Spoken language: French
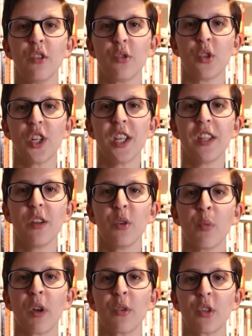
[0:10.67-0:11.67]
Ce JT
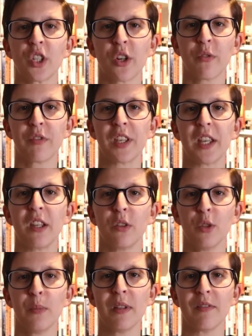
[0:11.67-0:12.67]
du mois de janvier
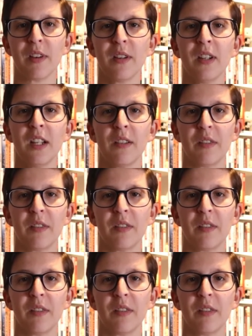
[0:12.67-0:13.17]
2020